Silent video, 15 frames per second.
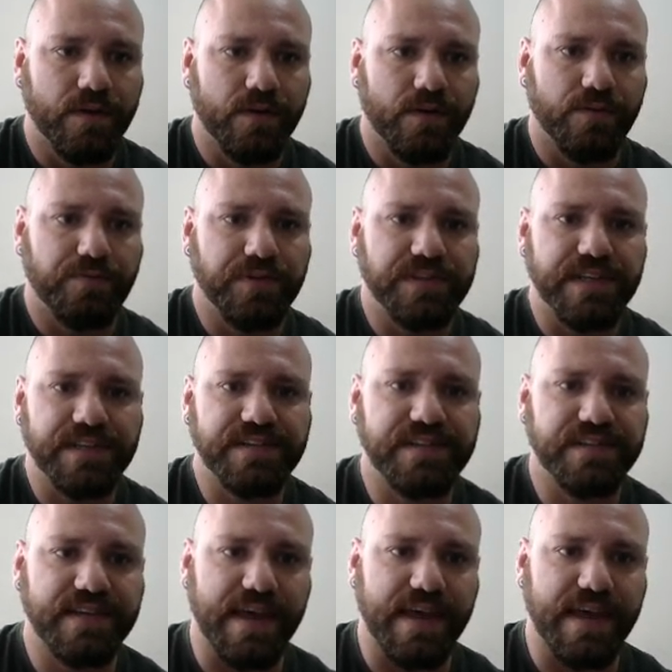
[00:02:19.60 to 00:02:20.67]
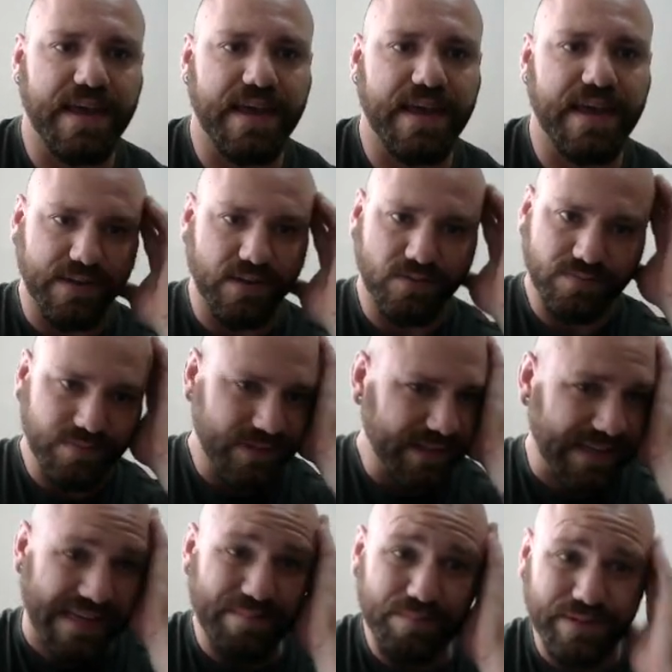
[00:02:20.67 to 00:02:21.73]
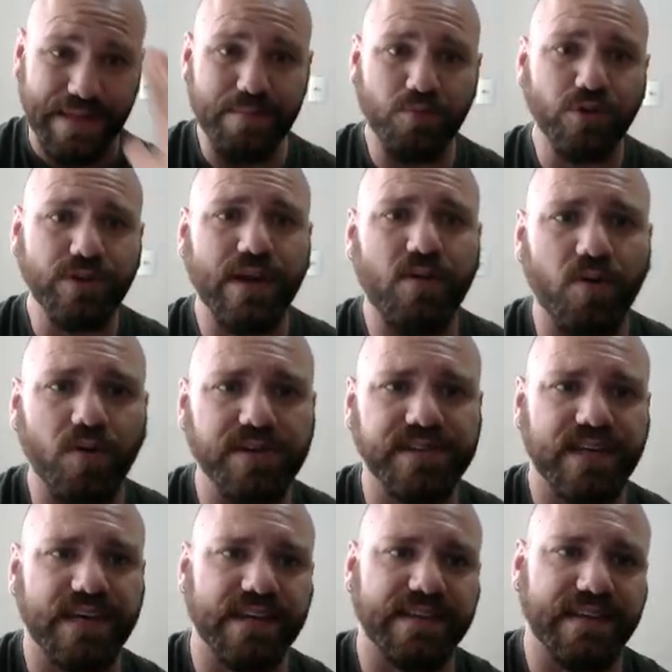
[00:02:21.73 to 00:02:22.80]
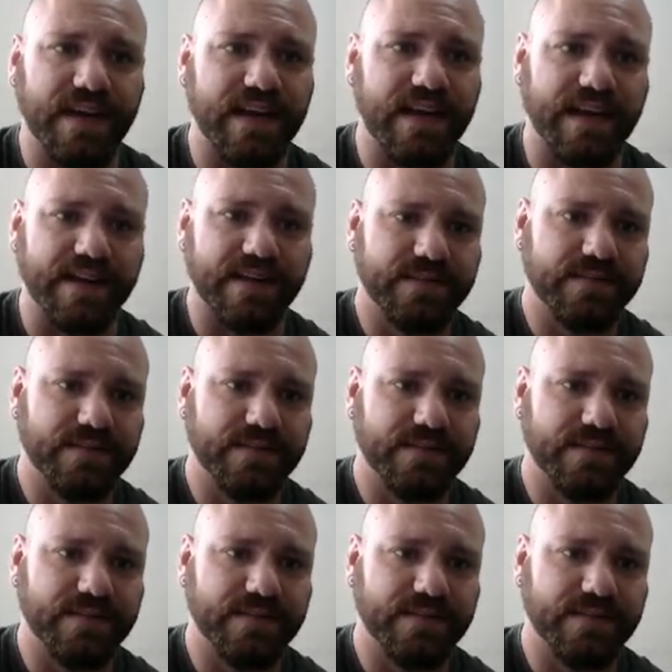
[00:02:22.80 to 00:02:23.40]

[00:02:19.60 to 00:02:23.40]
eu fiz esse esquema aqui. Então, é, tem muita coisa aqui, tá, galera?